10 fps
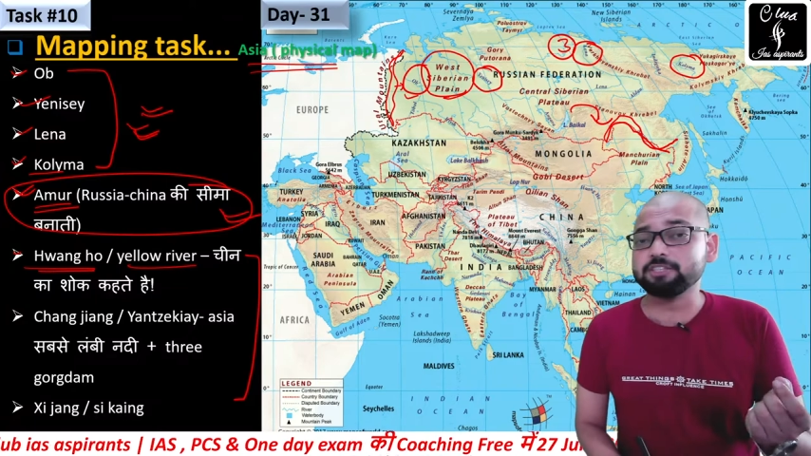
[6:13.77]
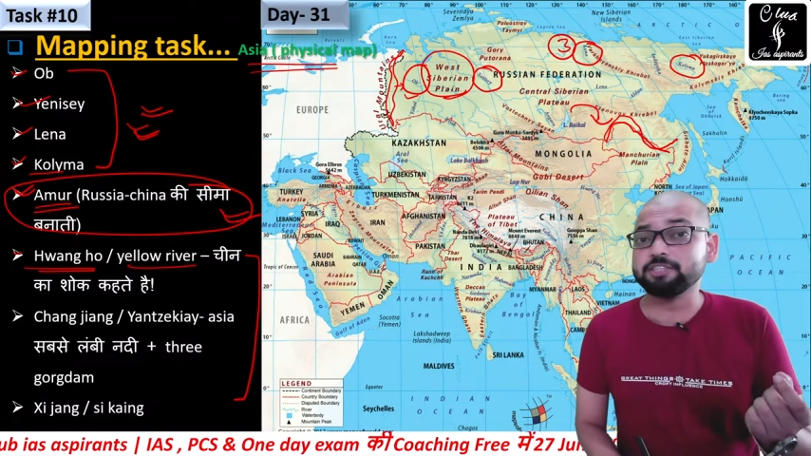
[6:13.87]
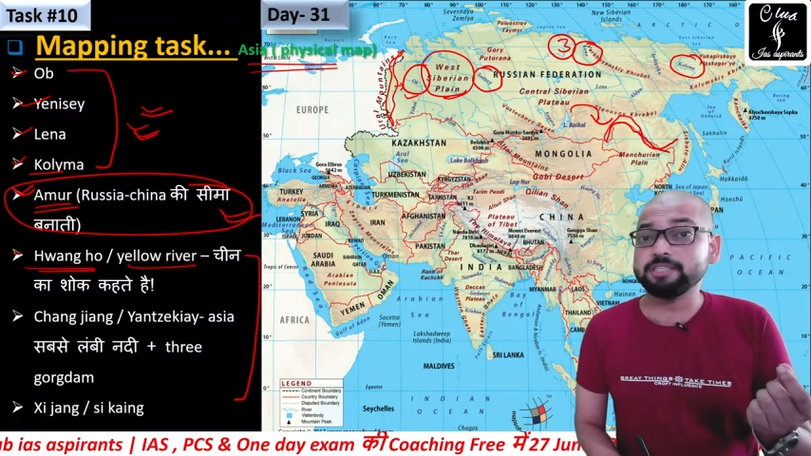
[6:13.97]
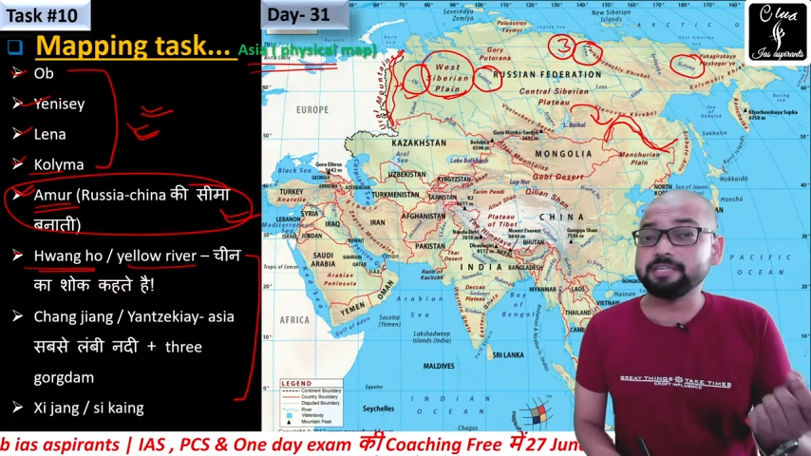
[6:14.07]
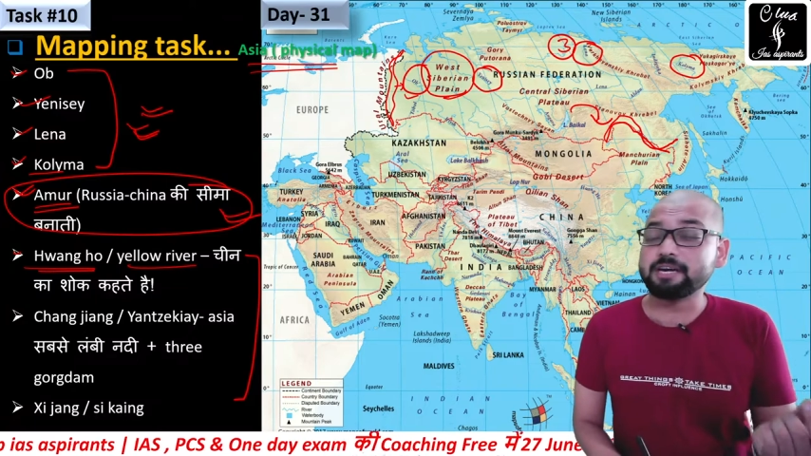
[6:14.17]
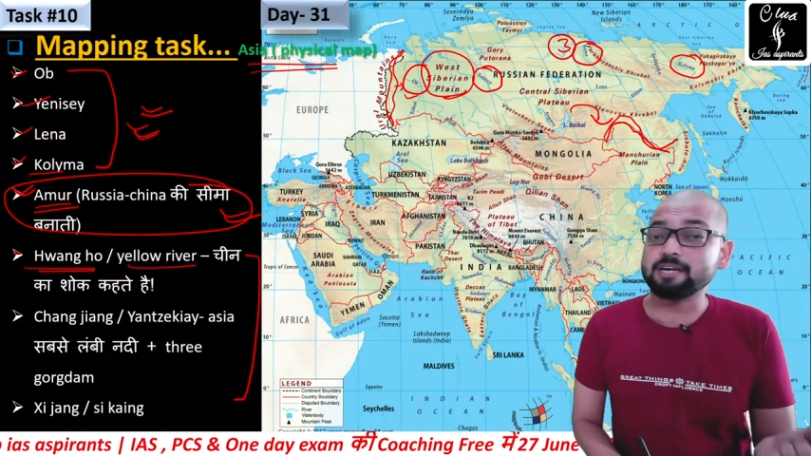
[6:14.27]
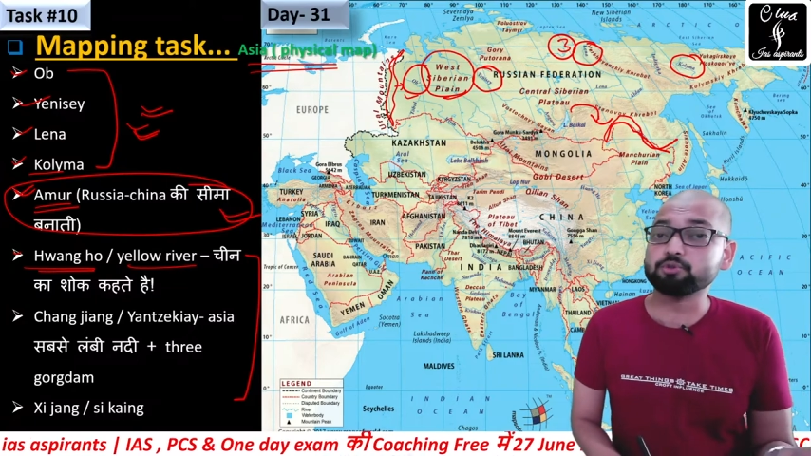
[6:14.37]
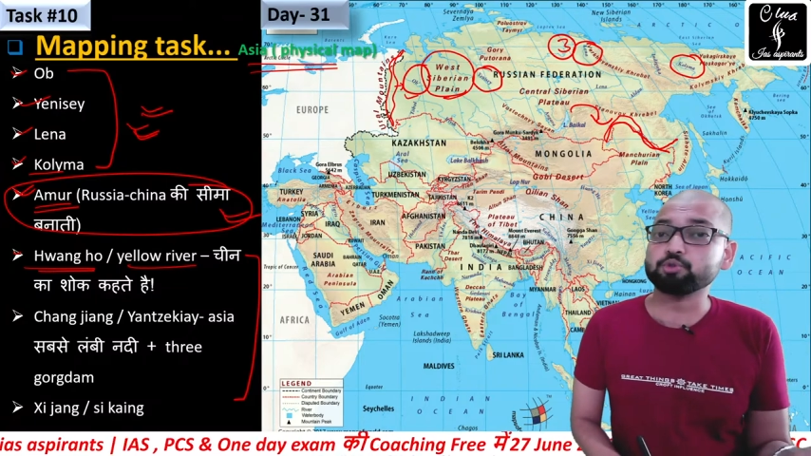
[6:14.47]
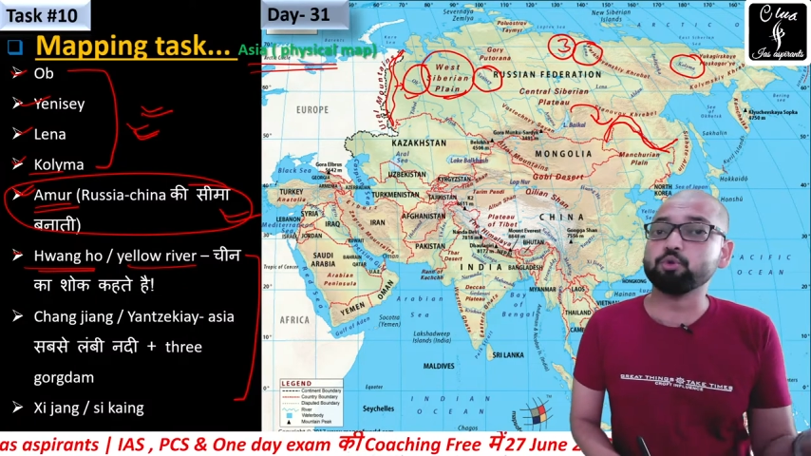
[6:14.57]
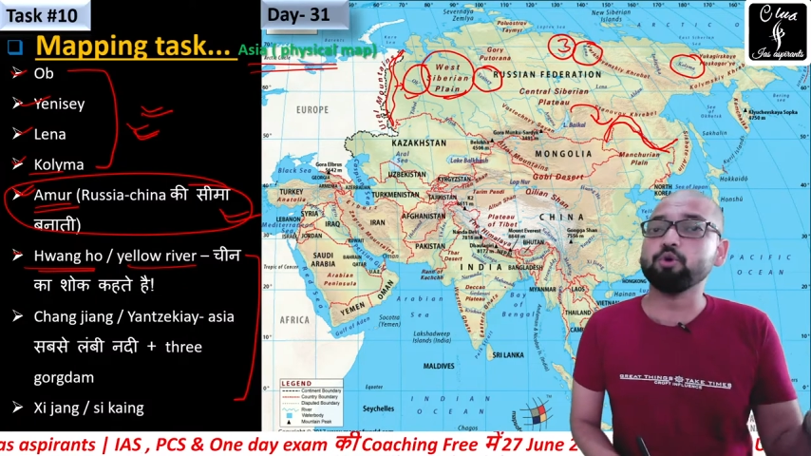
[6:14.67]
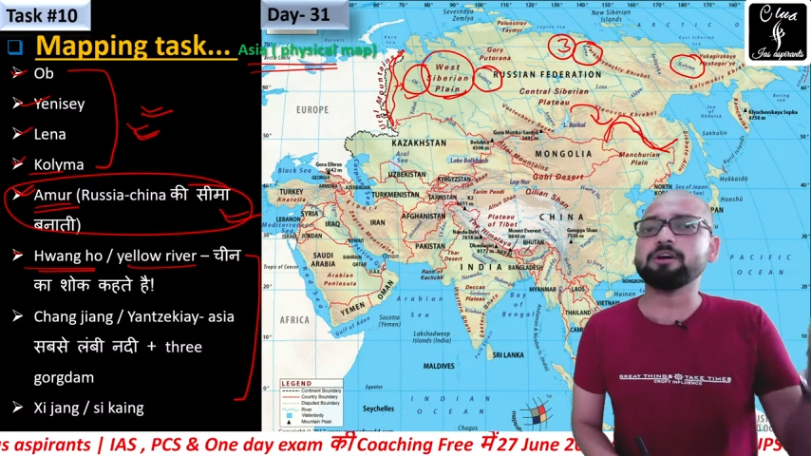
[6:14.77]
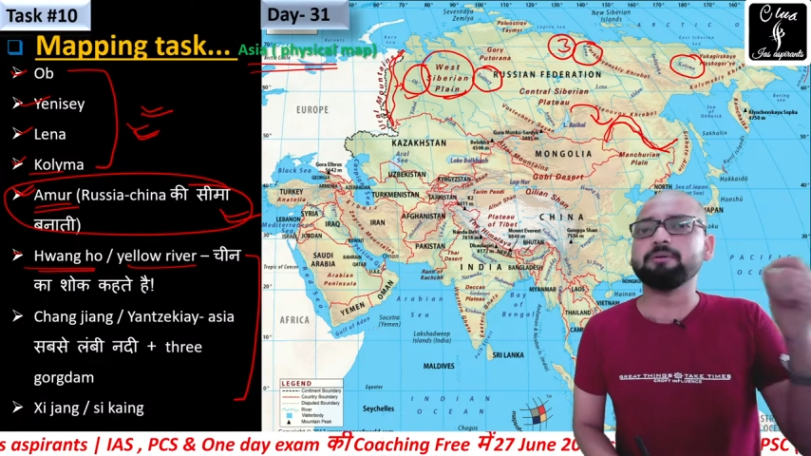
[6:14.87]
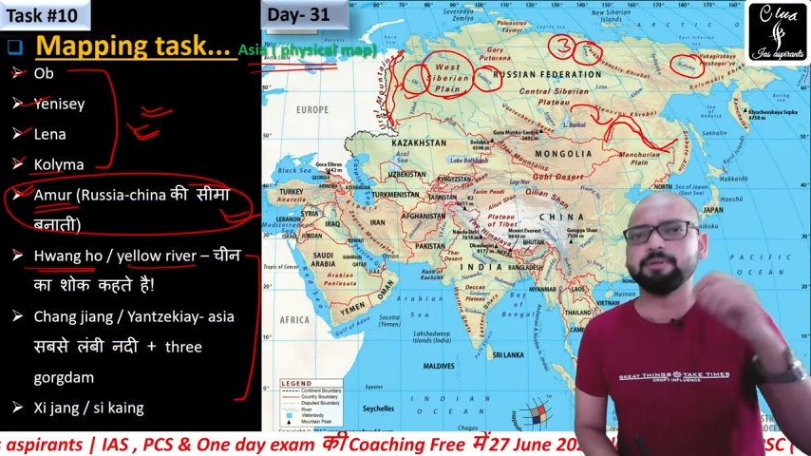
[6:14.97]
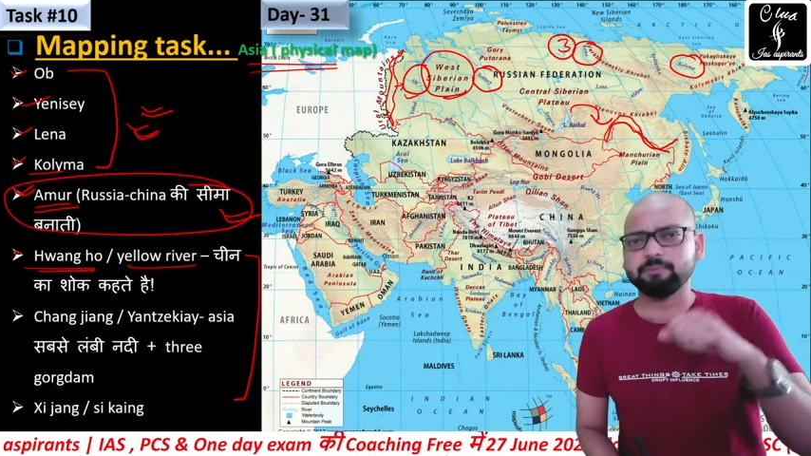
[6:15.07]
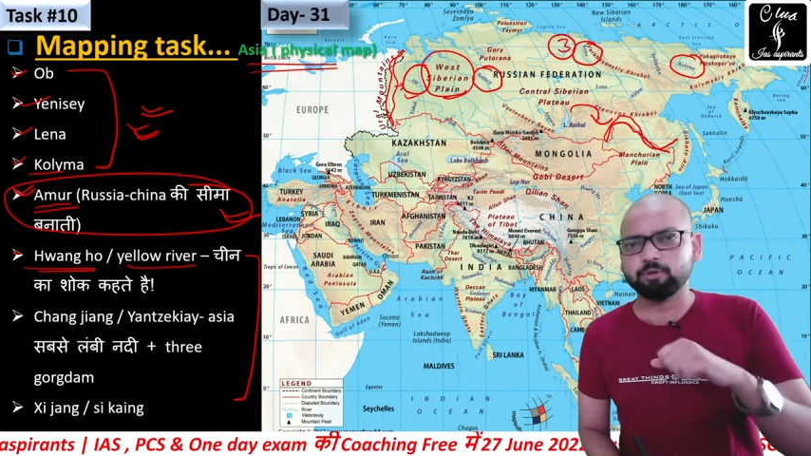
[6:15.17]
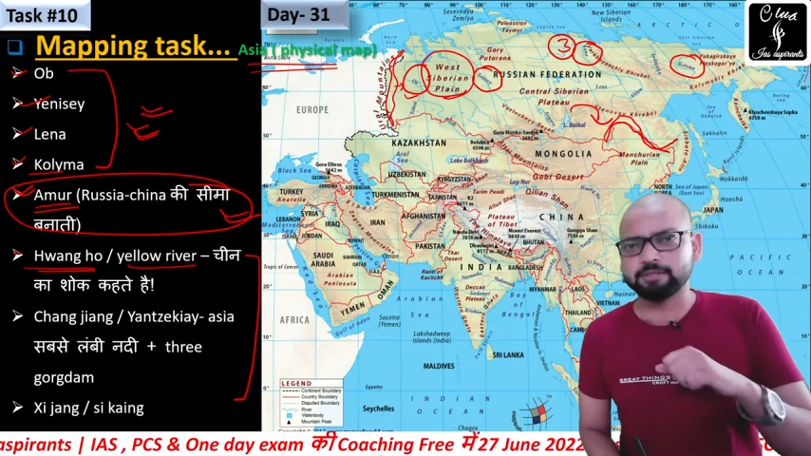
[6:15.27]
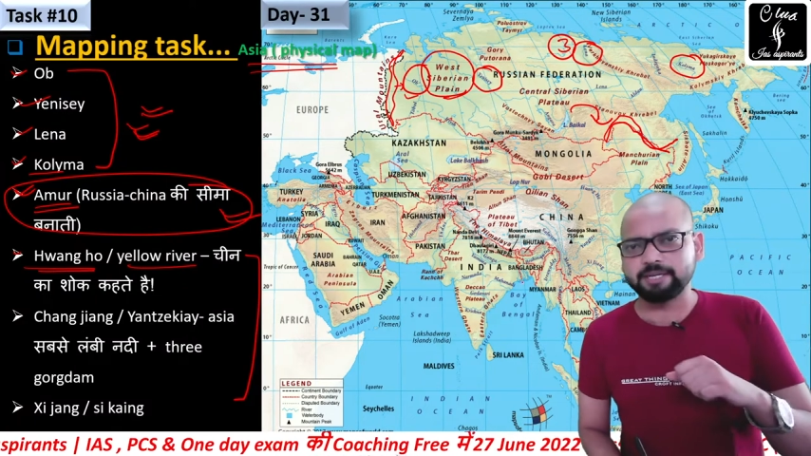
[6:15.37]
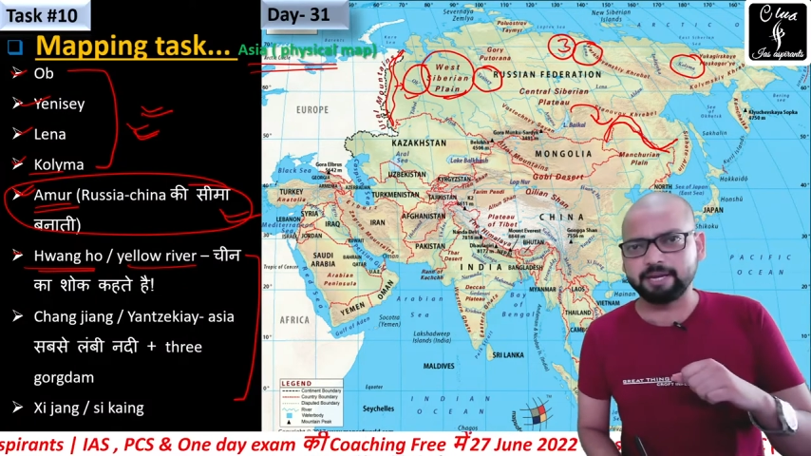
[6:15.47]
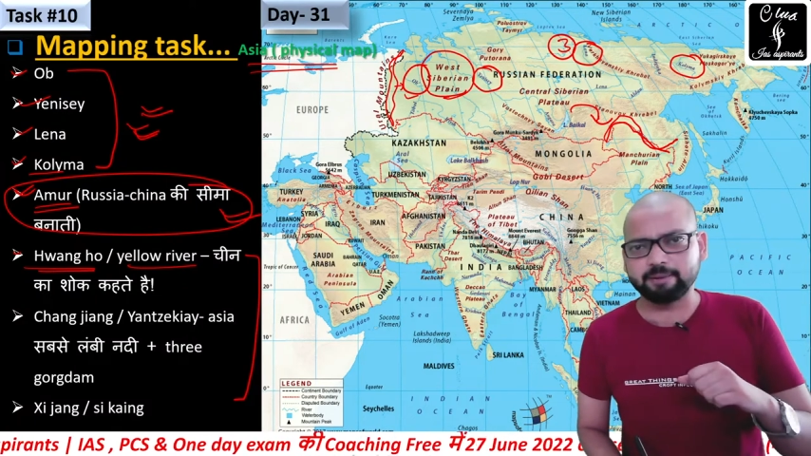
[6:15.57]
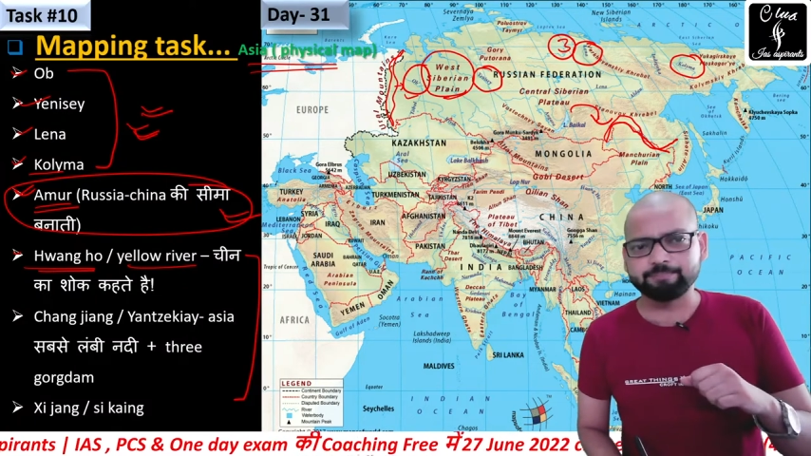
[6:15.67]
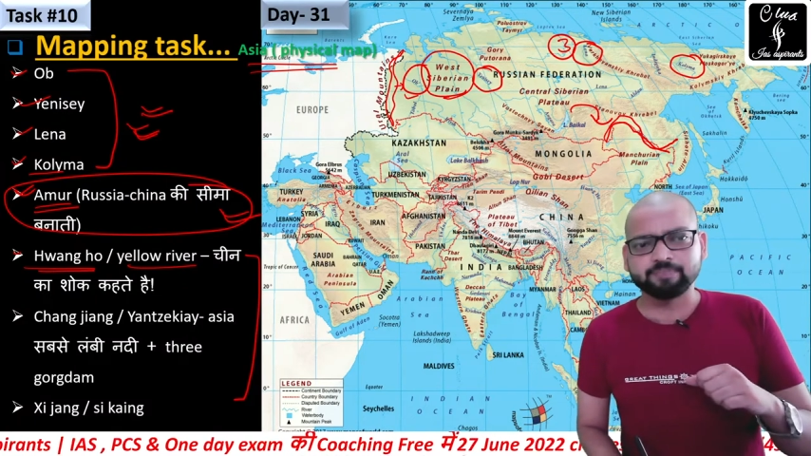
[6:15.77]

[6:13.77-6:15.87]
चीन का शोक भी बोलते हैं